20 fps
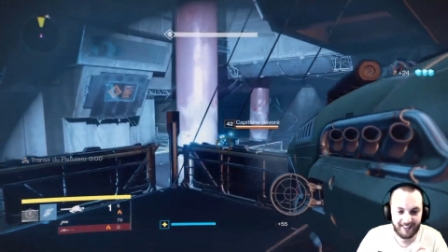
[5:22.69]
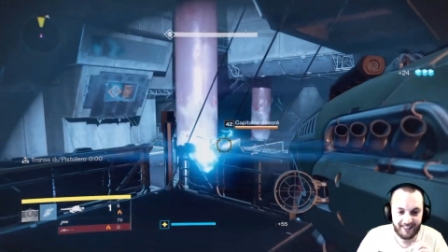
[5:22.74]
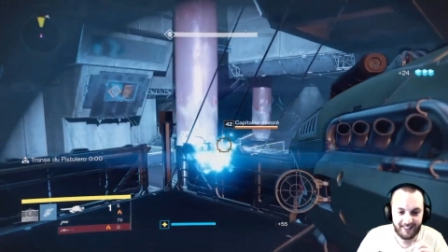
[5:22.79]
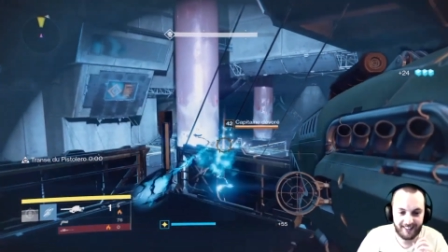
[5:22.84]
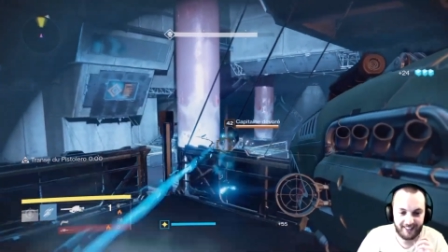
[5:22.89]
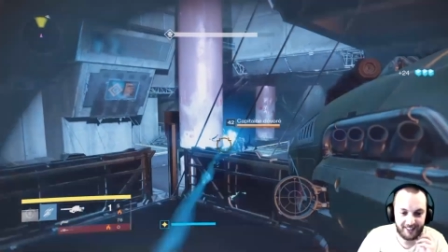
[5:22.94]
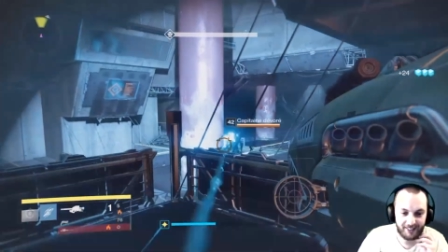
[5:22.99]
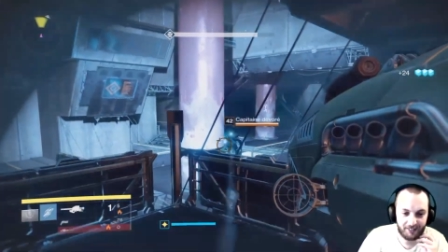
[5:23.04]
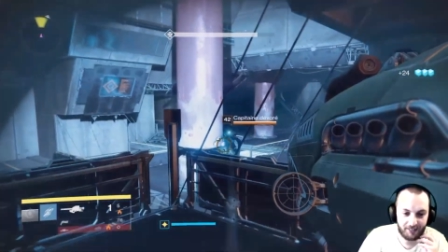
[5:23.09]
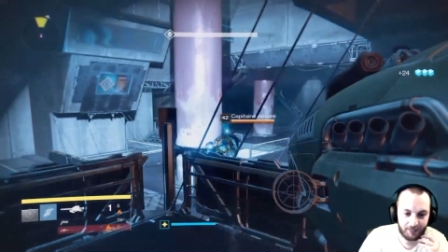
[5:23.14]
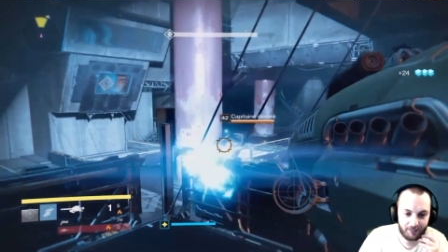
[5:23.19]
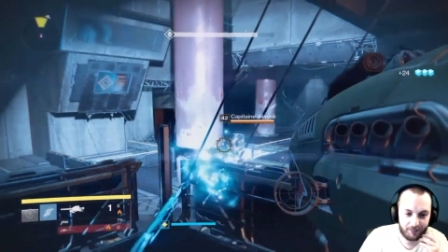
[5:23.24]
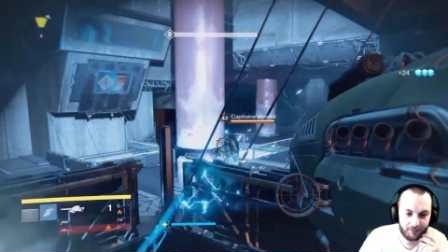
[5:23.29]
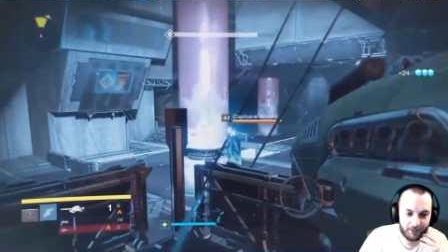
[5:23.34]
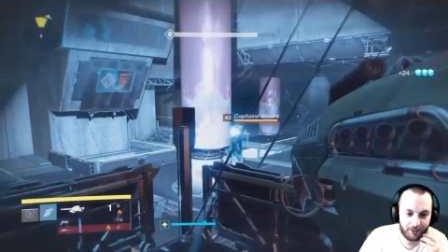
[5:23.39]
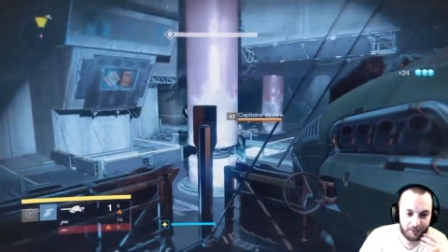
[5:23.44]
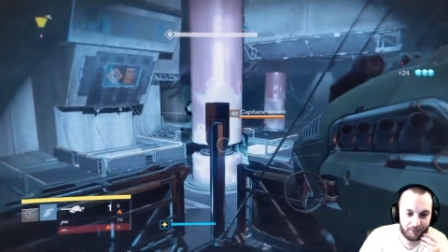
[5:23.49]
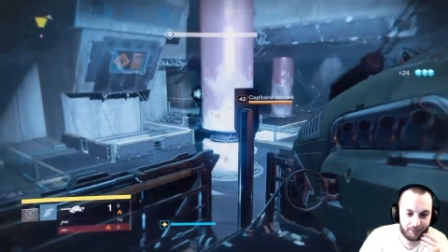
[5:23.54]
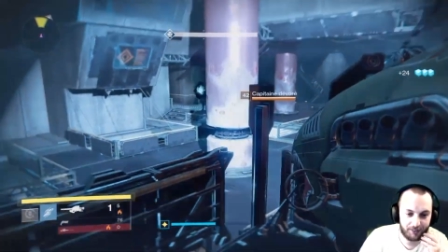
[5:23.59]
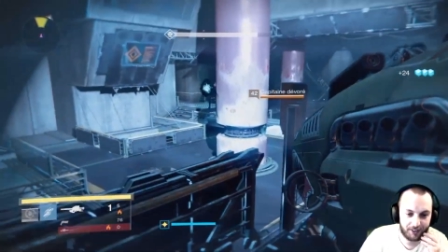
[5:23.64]
Elle était vraiment
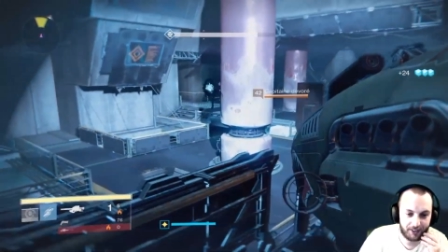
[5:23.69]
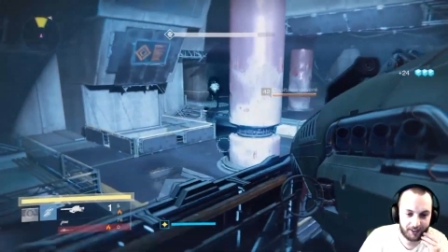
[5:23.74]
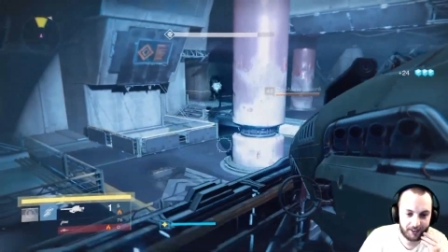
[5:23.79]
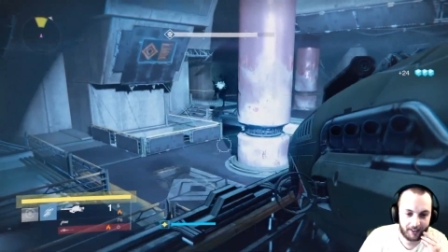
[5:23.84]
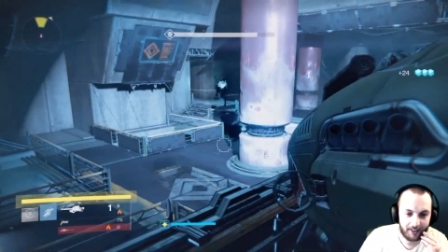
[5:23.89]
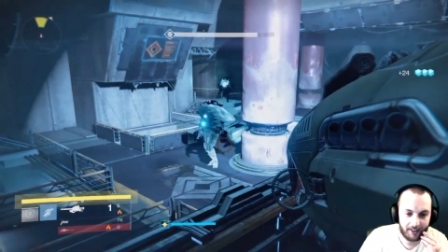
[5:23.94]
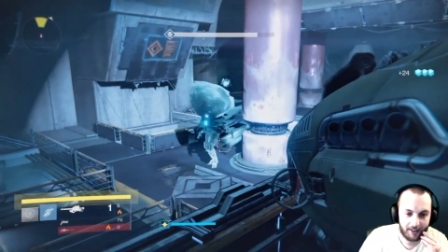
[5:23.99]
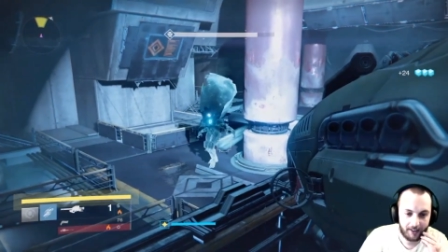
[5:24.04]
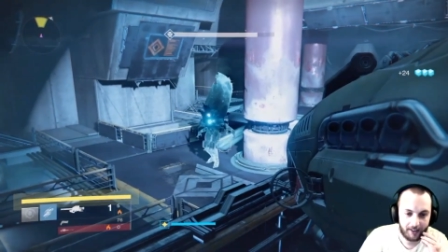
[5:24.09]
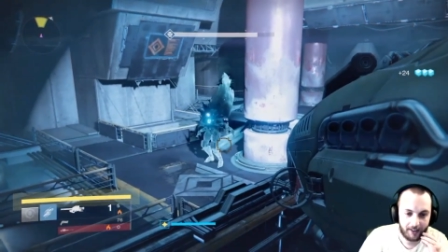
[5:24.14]
magnifique.